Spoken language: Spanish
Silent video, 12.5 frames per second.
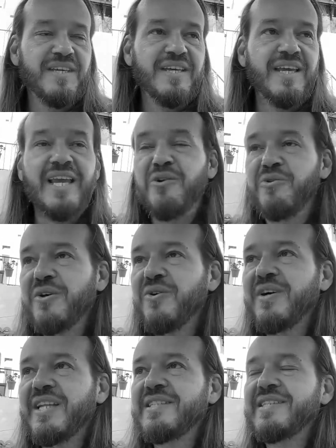Y lo único
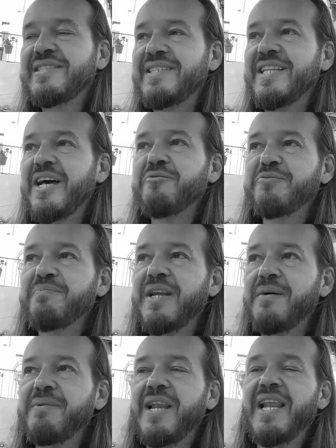que necesitamos
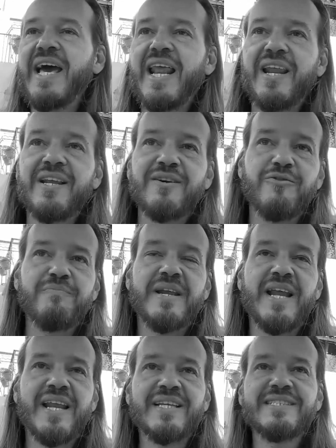para pelear o
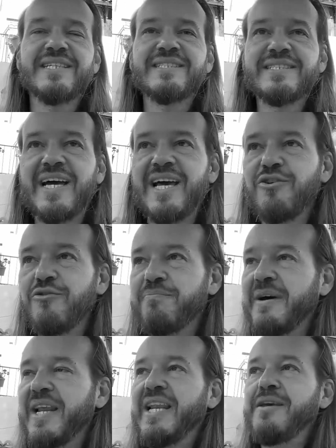para rechazar o
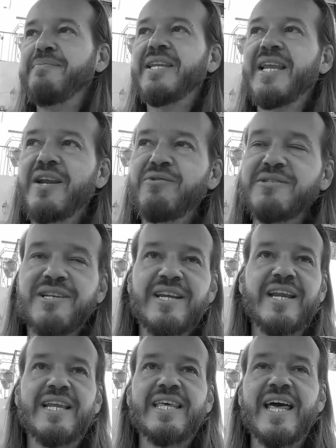para eliminar nuestra
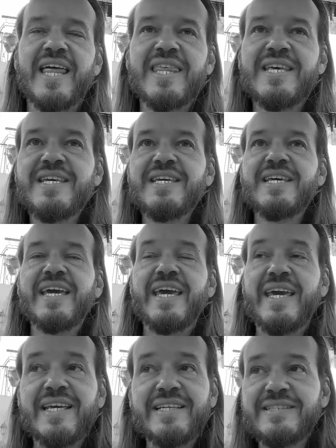realidad
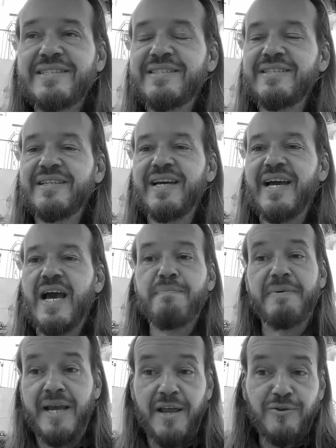es
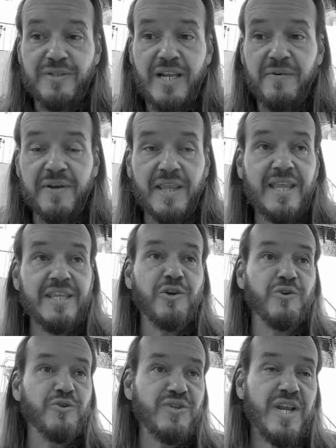apegarnos a la verdad y
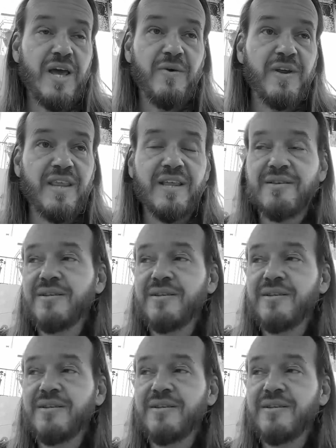conocer la verdad.